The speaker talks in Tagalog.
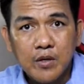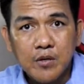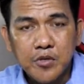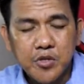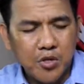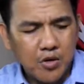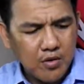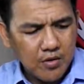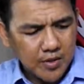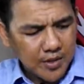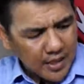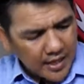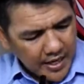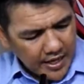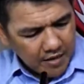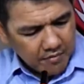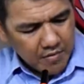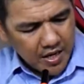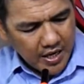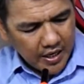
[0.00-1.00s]
So sa
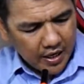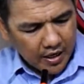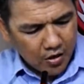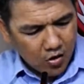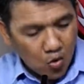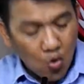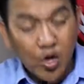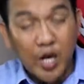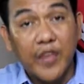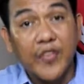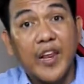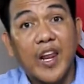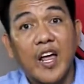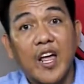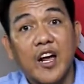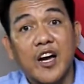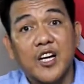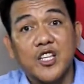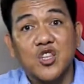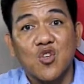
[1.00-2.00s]
lain bahin kung kini
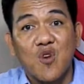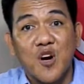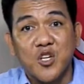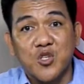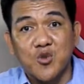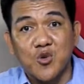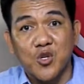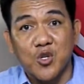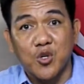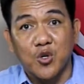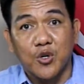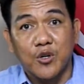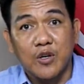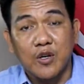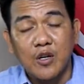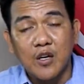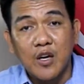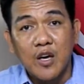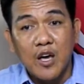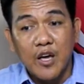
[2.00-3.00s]
lang ang ato ang sundon,
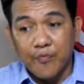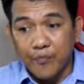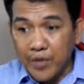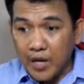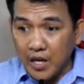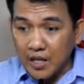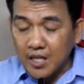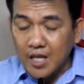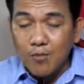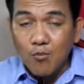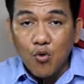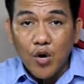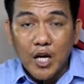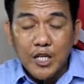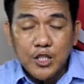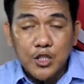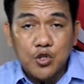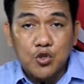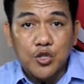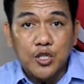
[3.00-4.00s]
dili ta mo
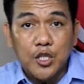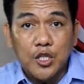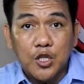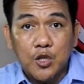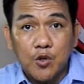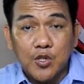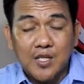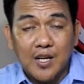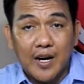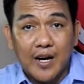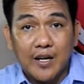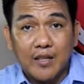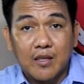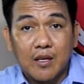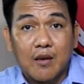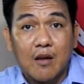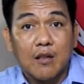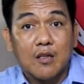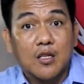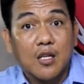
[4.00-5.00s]
adto didto sa
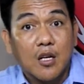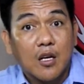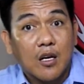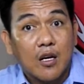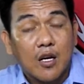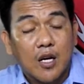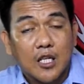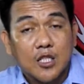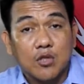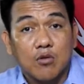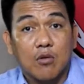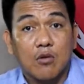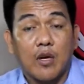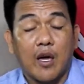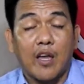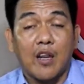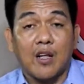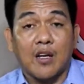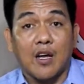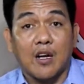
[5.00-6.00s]
article 3 katong
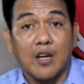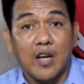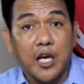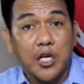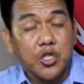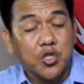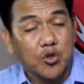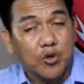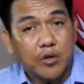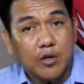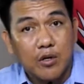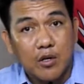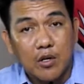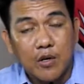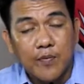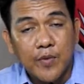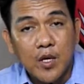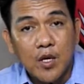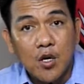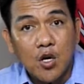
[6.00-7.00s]
incarnation
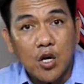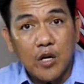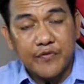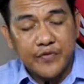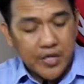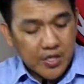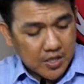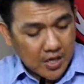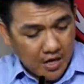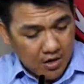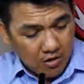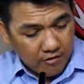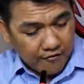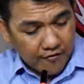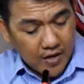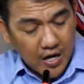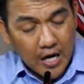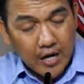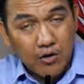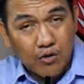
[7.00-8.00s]
of the Son of
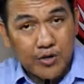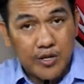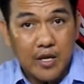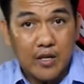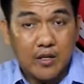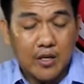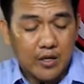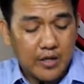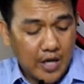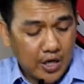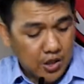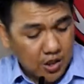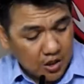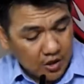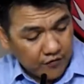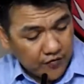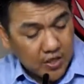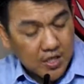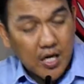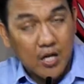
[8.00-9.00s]
God or the incarnation
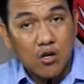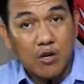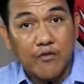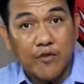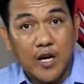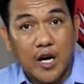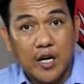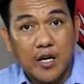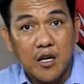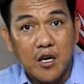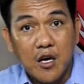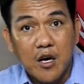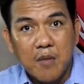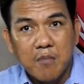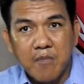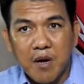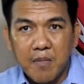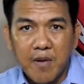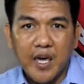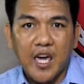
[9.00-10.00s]
of the Son of God
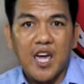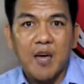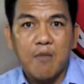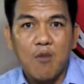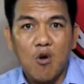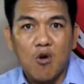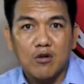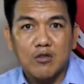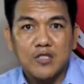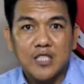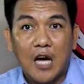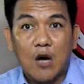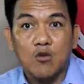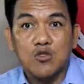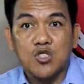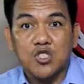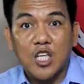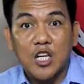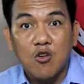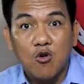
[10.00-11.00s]
mamahimong
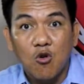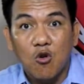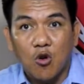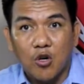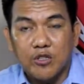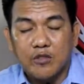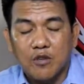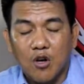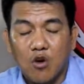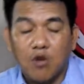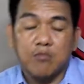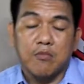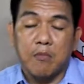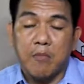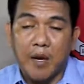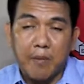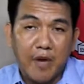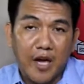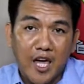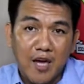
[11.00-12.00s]
daw tinukod o
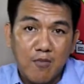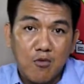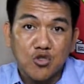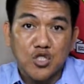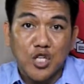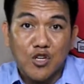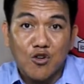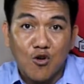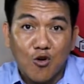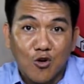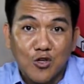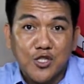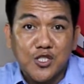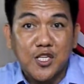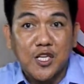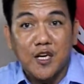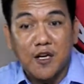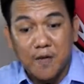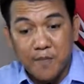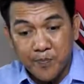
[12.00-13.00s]
may mahimong tinukod
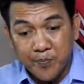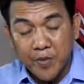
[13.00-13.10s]
si